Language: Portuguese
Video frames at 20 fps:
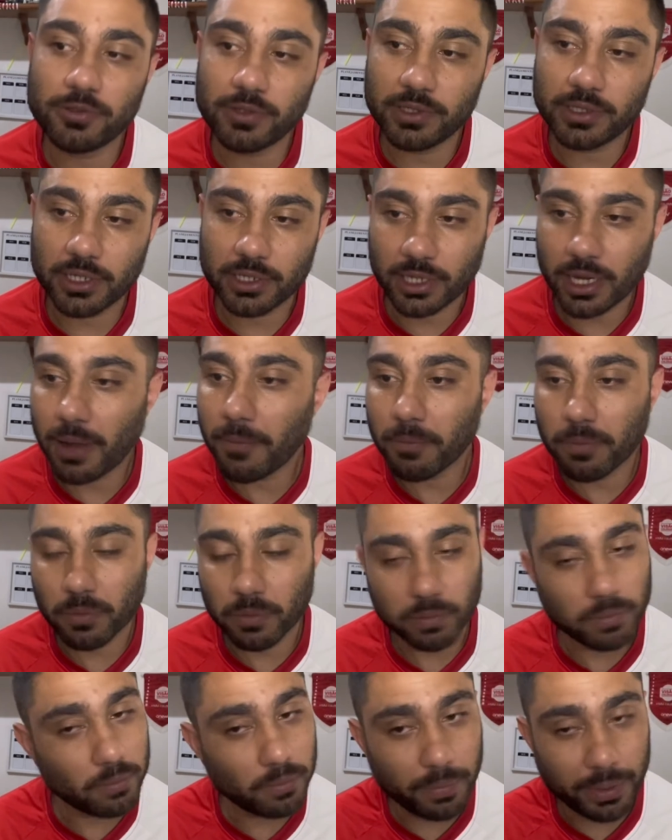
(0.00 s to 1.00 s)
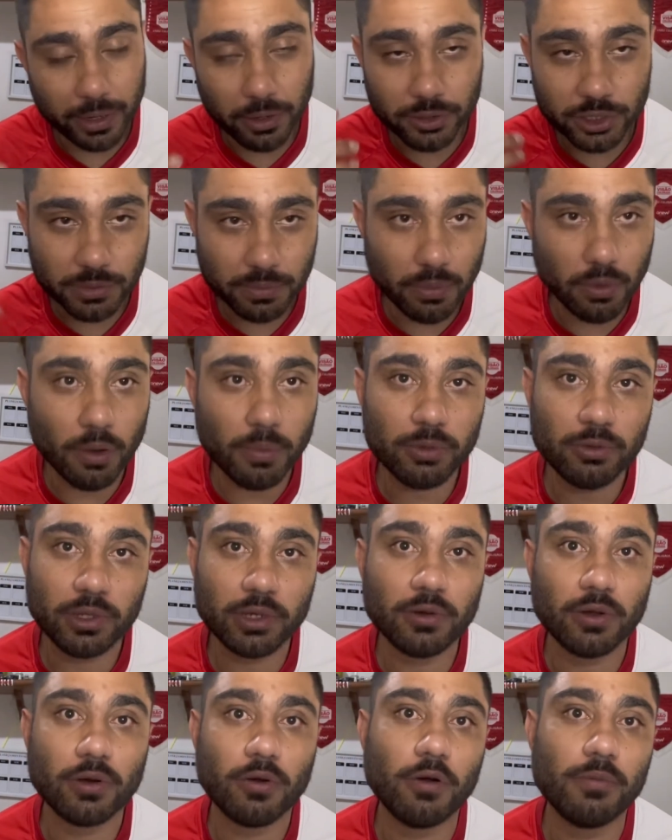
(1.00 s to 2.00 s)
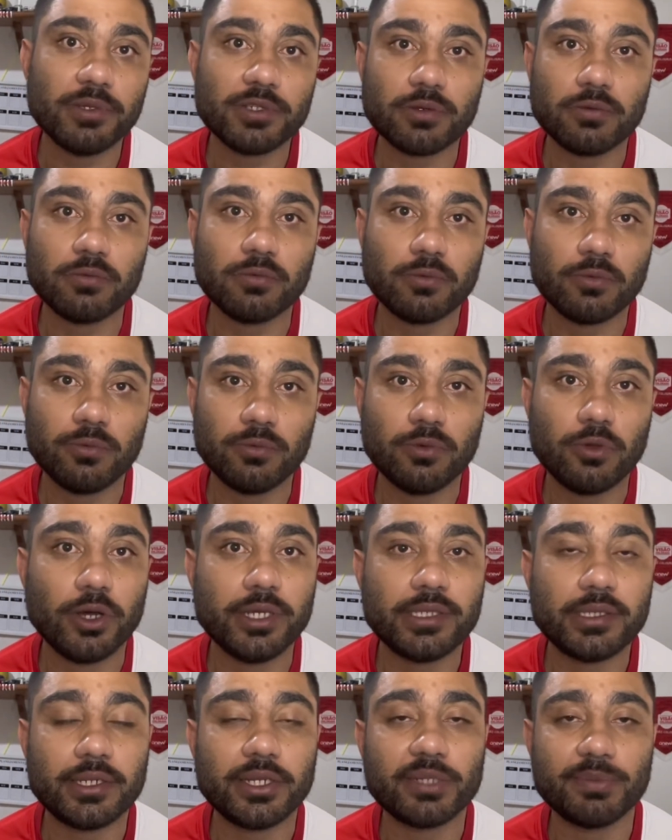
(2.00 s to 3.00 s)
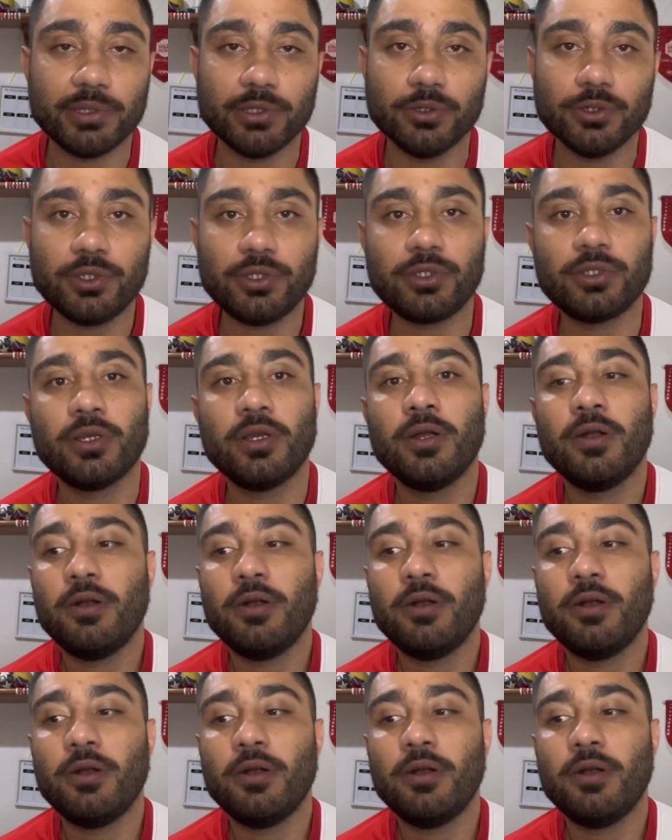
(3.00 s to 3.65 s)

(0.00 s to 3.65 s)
O Inter já, um pênalti bobo do Igor Gomes com, 2, dois, três minutos.